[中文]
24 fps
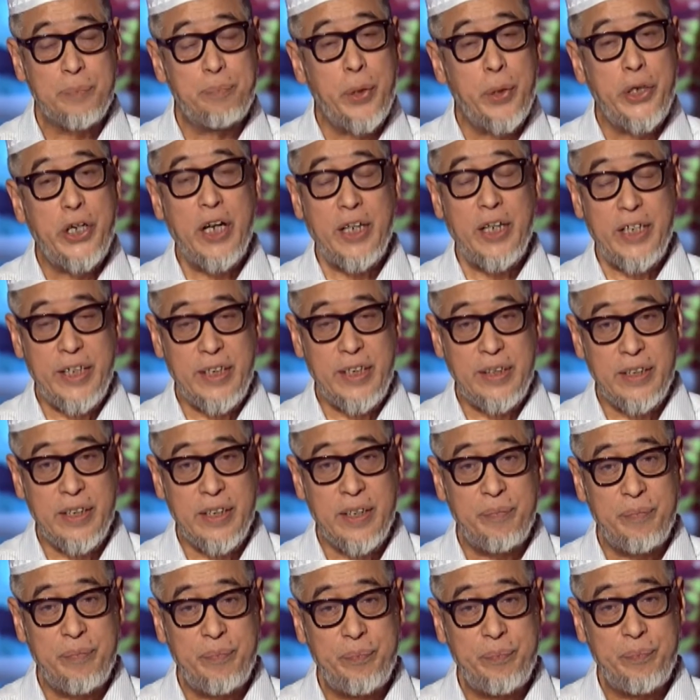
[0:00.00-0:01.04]
不能理
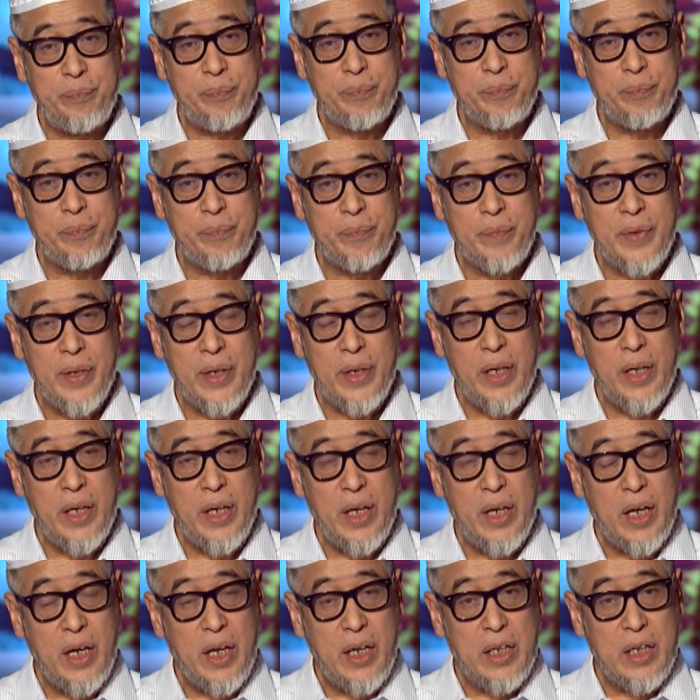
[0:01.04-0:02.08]
解。
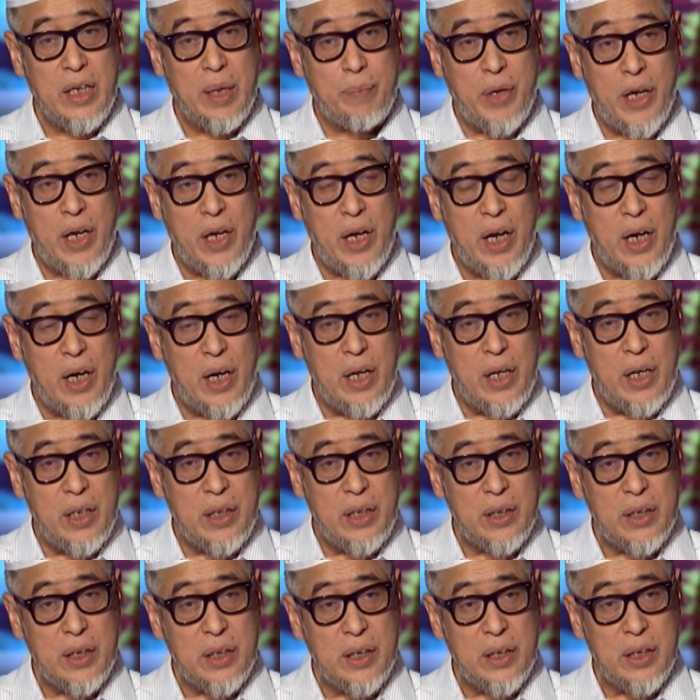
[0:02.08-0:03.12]
那么，
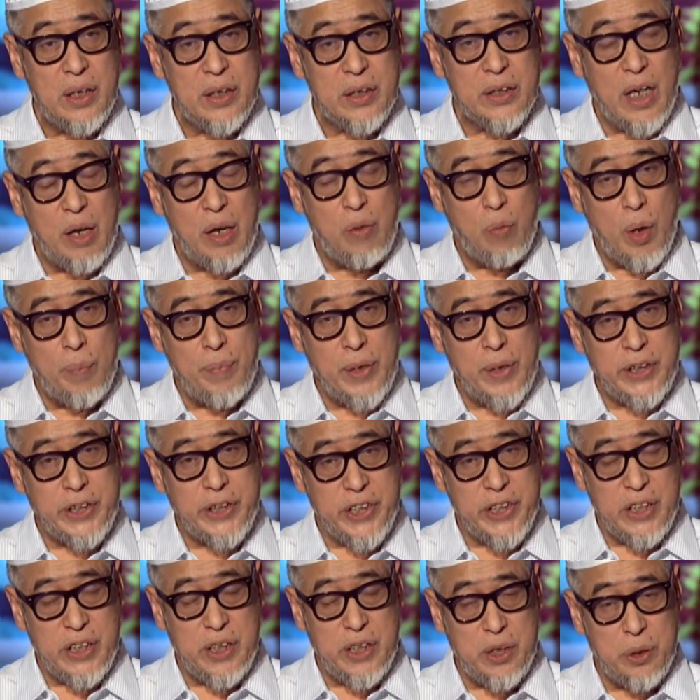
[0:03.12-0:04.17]
在我们
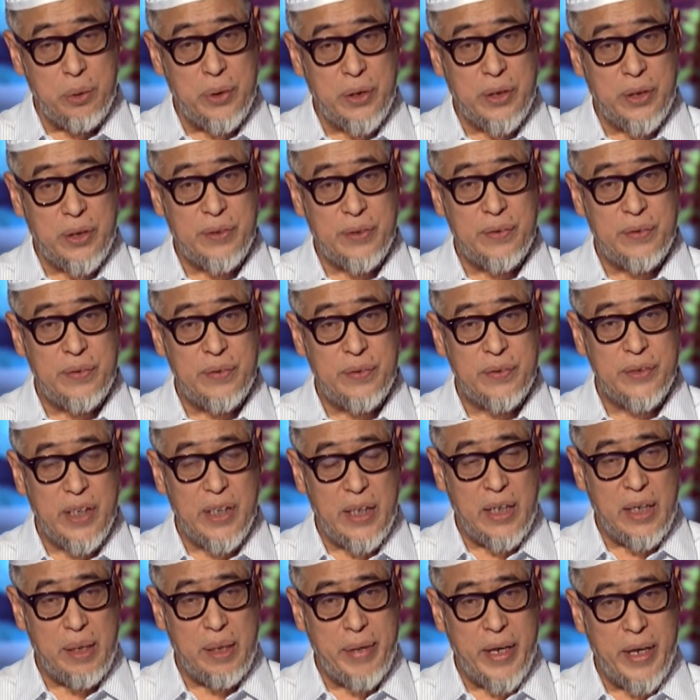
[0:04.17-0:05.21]
信息论
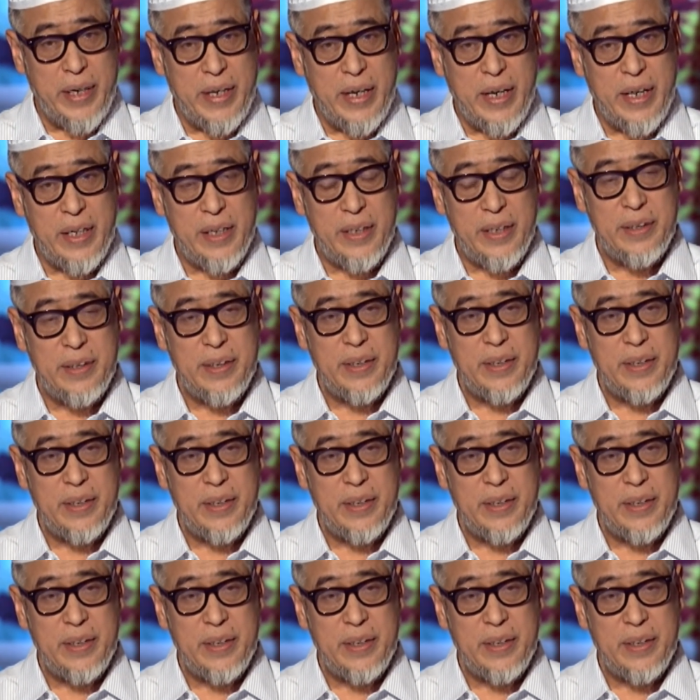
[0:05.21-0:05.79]
这里边呢，